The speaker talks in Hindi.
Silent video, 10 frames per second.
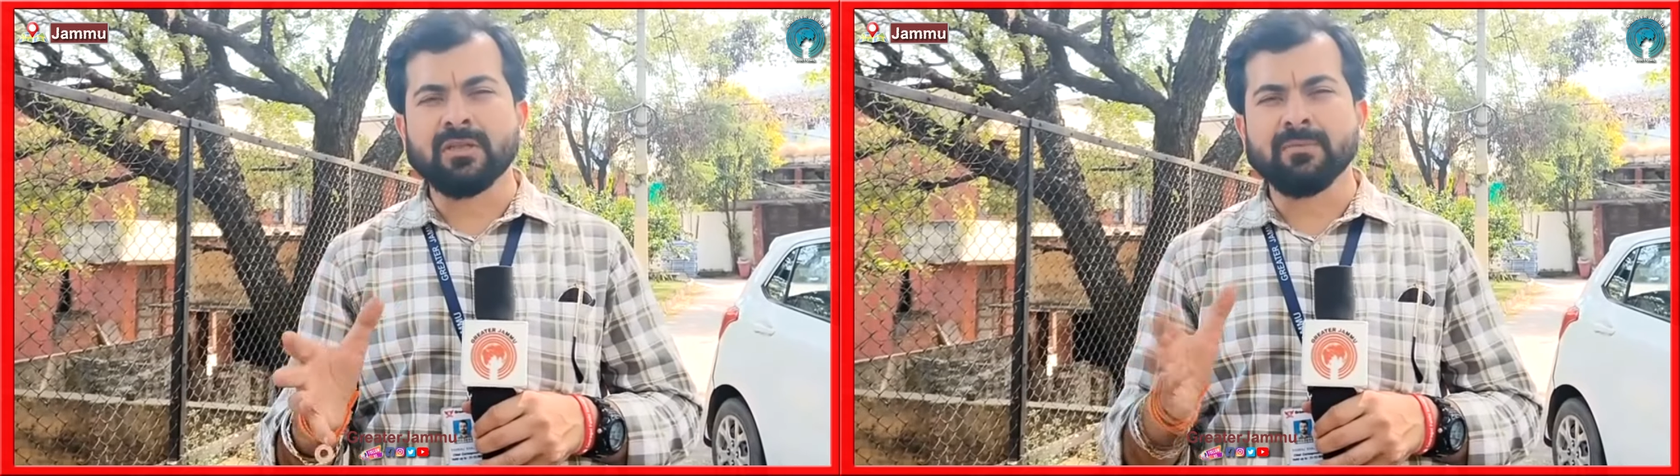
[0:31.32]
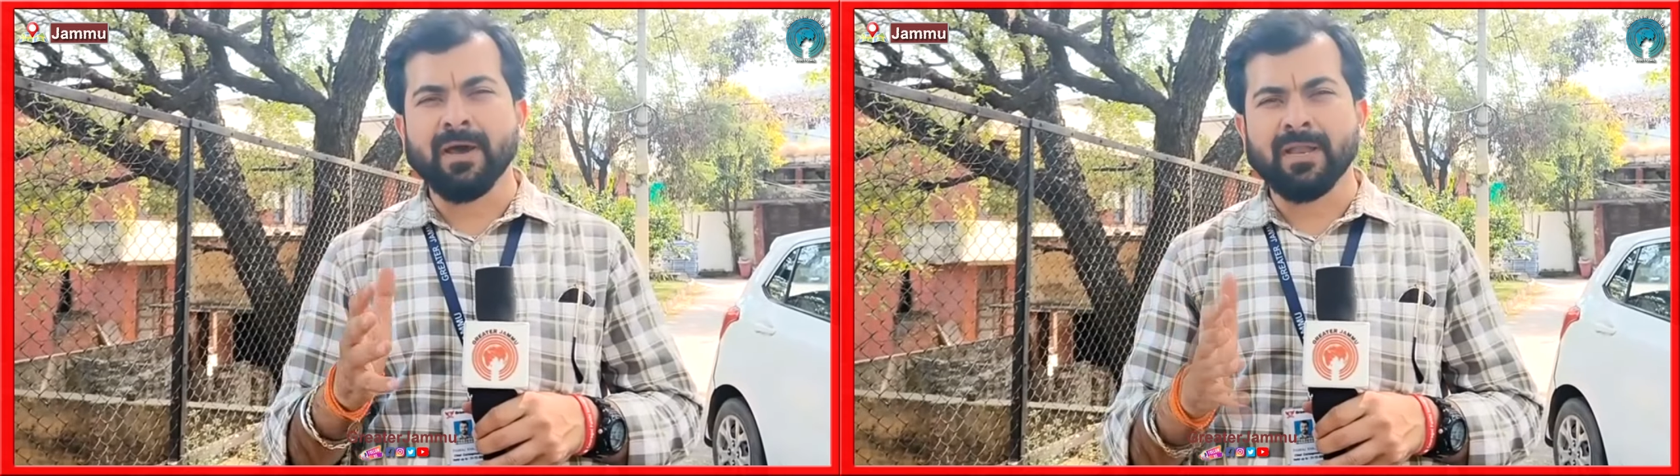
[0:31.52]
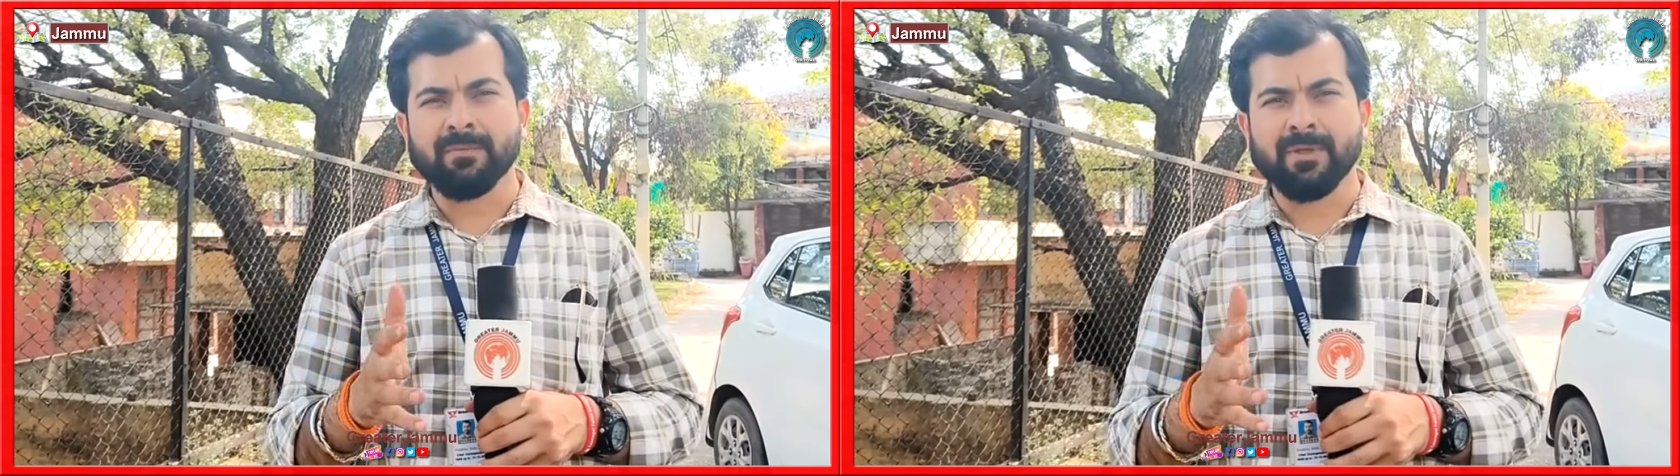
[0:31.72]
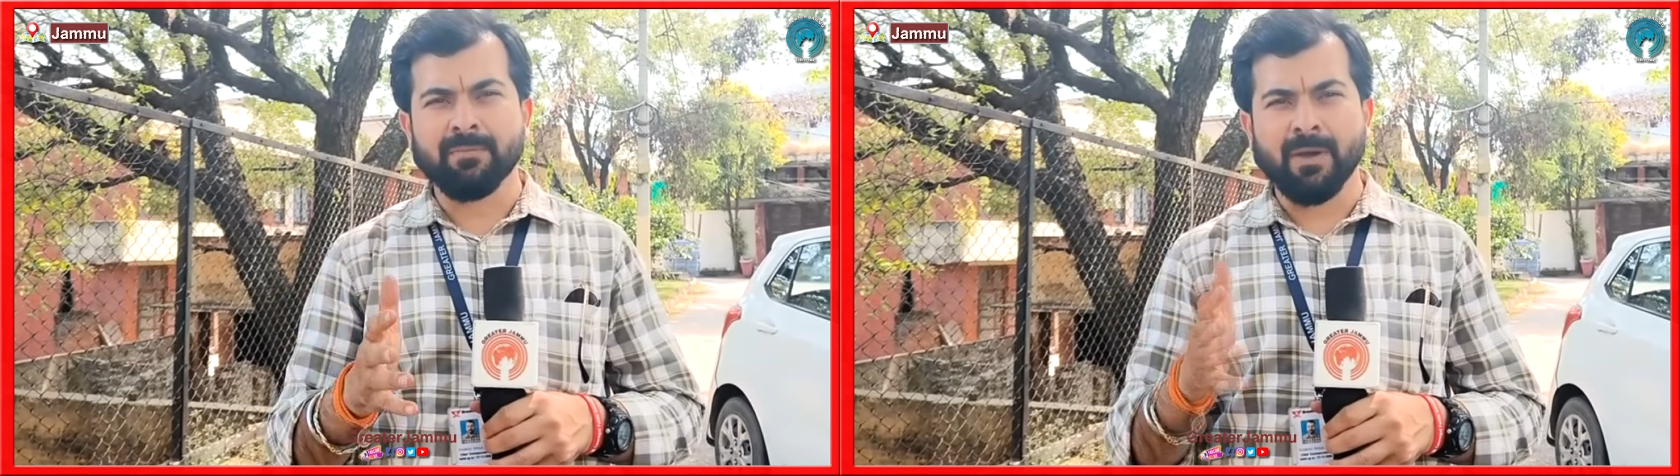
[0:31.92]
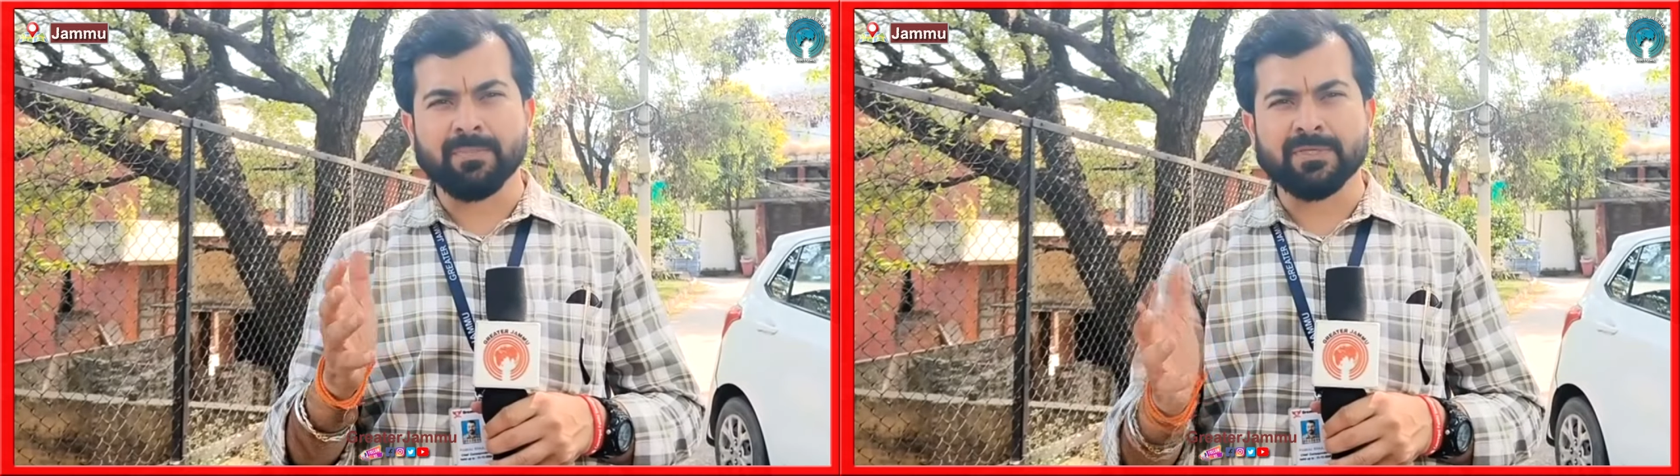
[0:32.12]
के बारे में
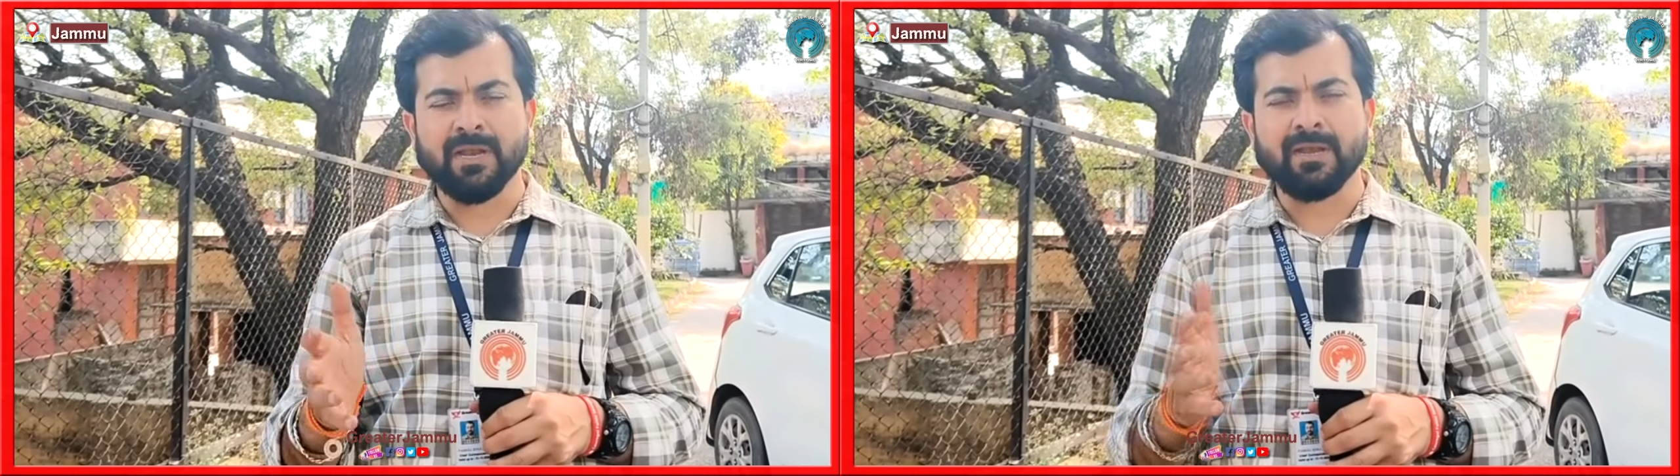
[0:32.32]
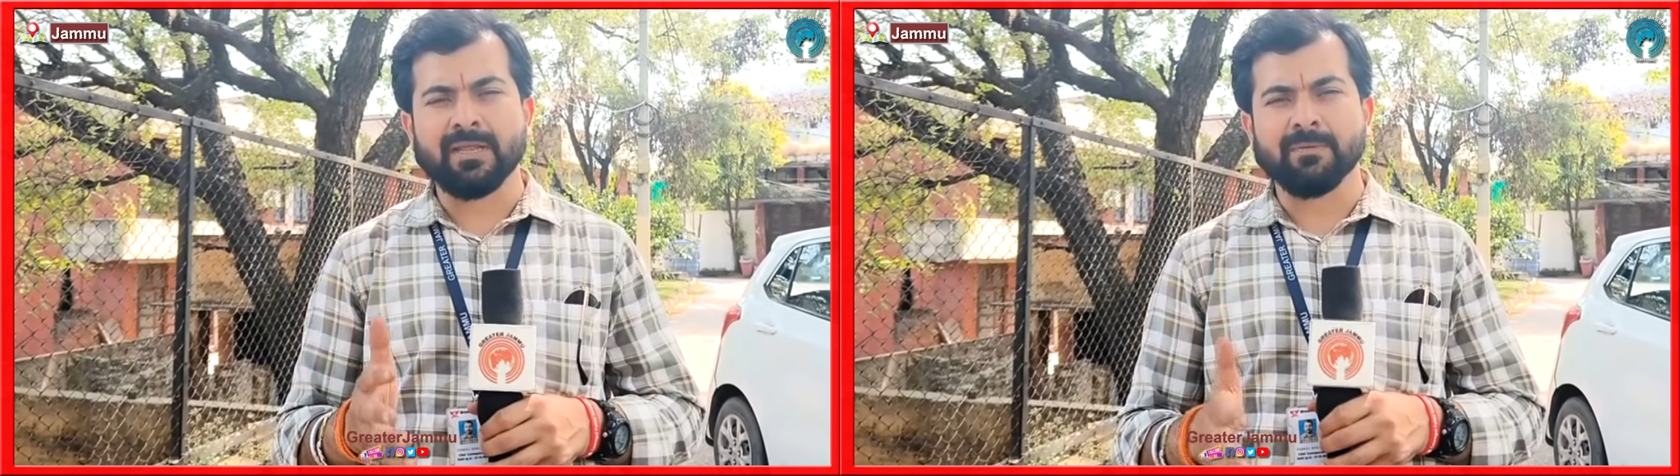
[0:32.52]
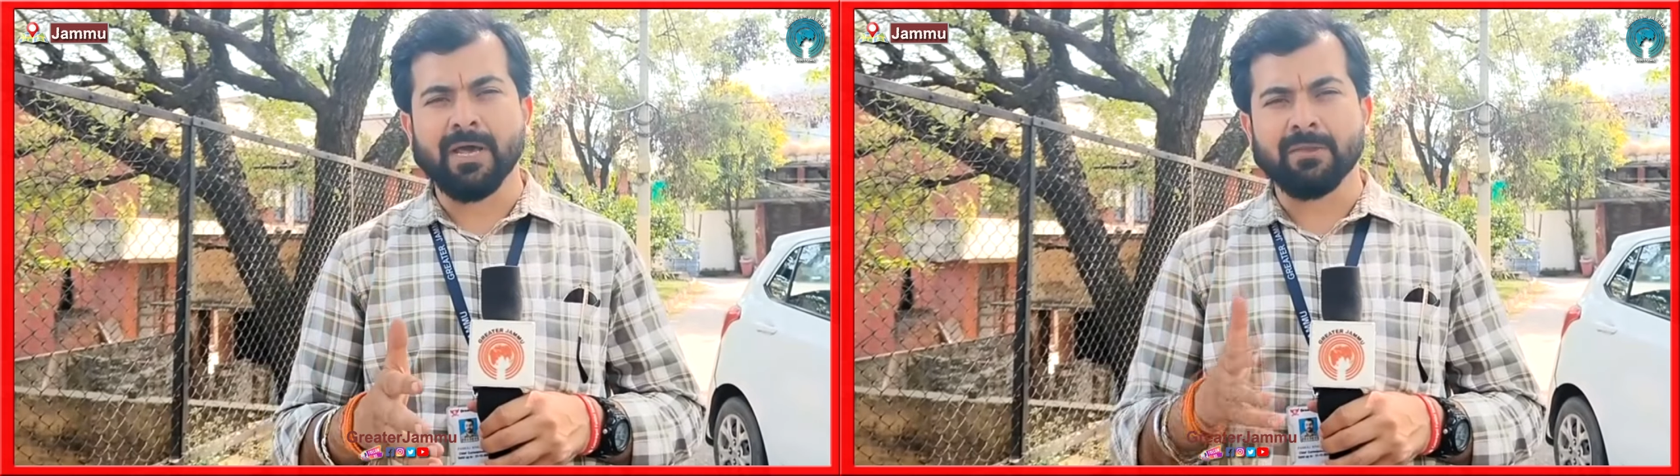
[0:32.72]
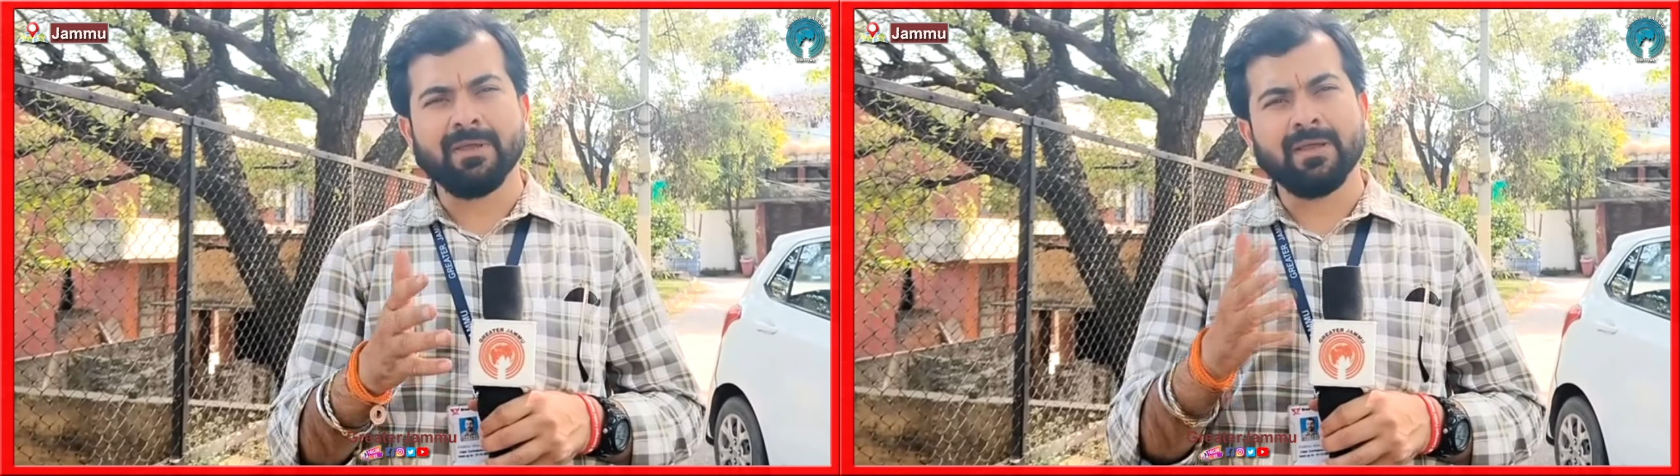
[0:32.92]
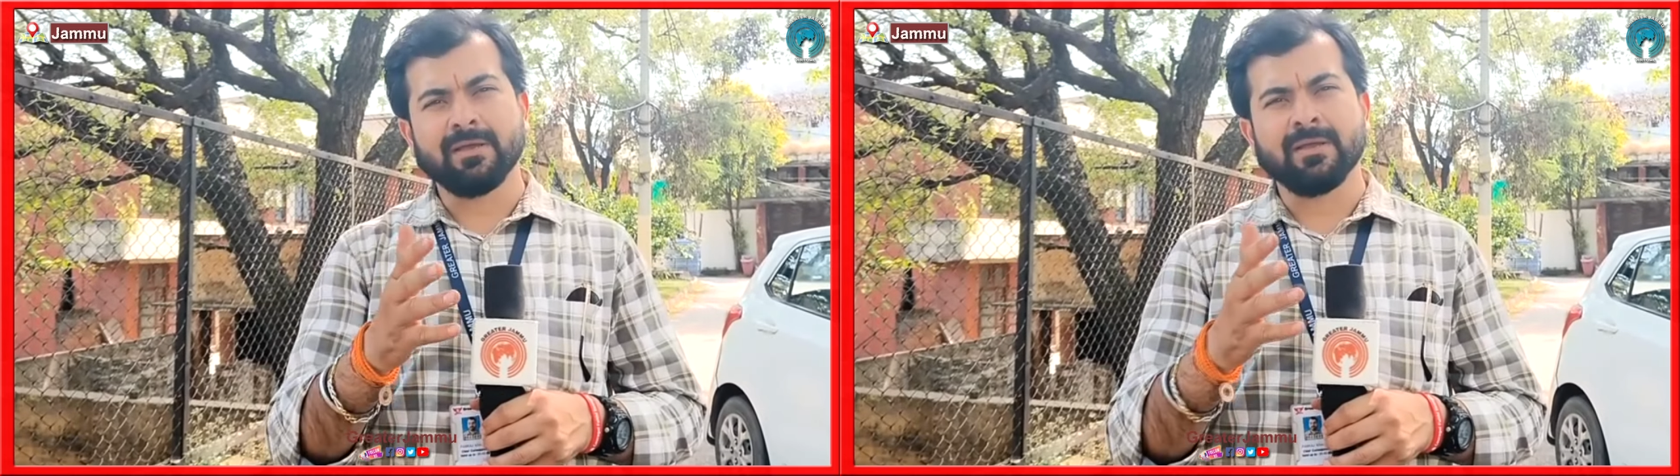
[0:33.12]
वापस लाने के बारे
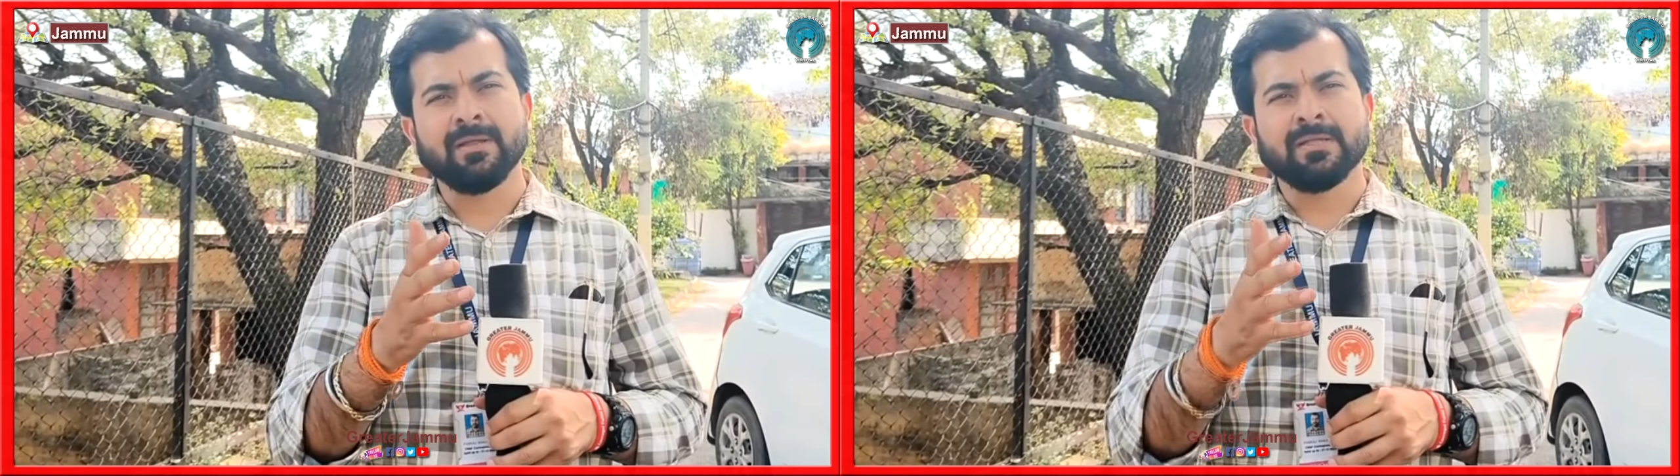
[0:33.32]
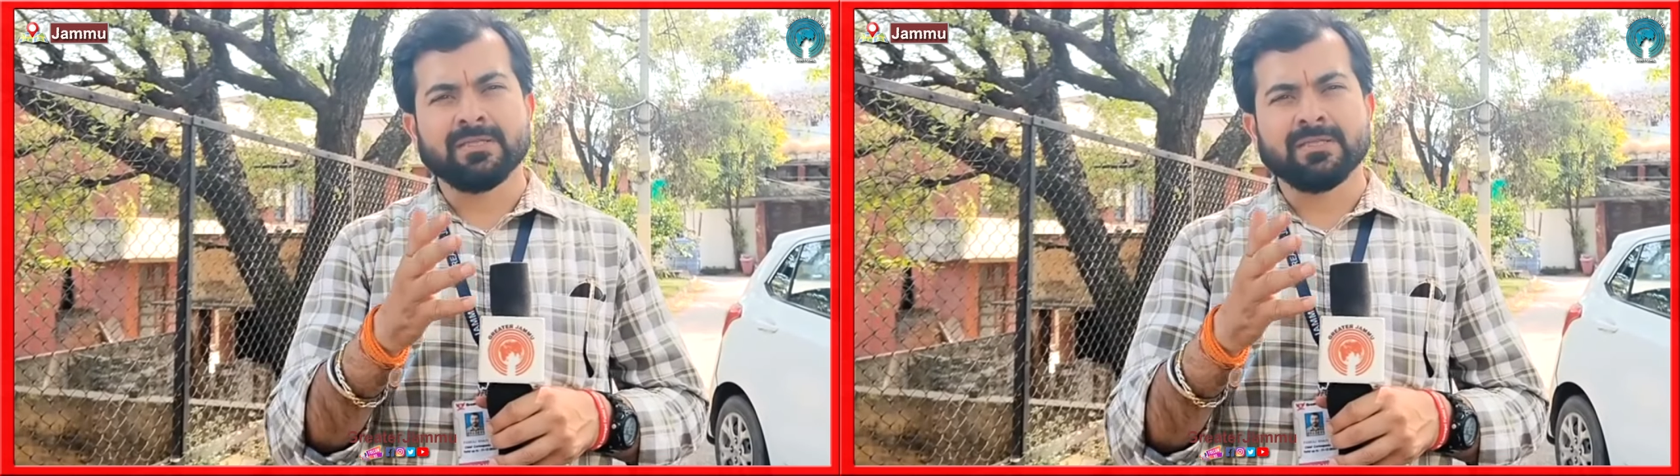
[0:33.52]
में अगर